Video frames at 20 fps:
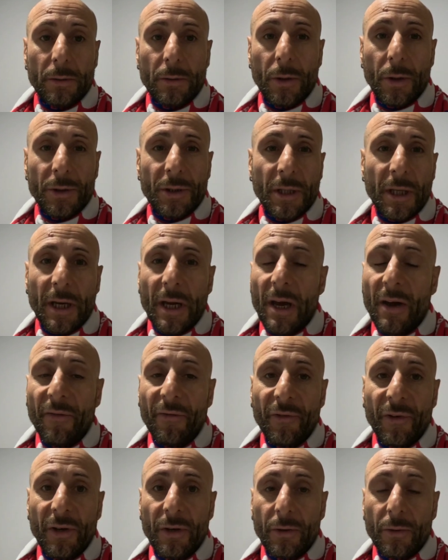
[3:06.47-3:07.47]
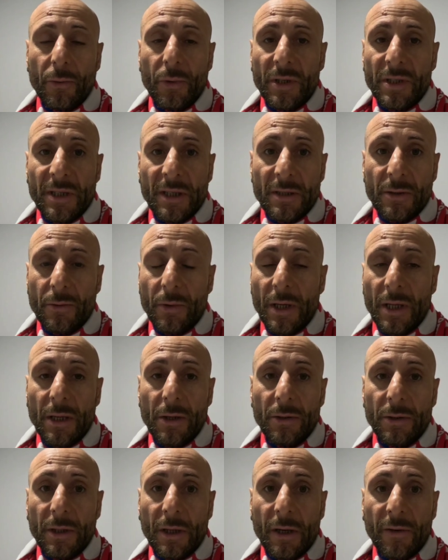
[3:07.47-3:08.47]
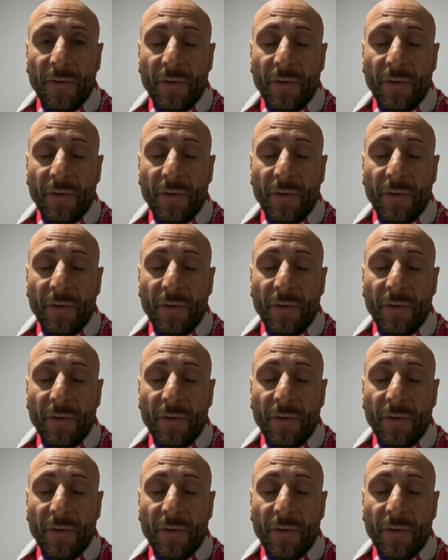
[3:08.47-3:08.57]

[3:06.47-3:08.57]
lotterà fin, questa squadra lotterà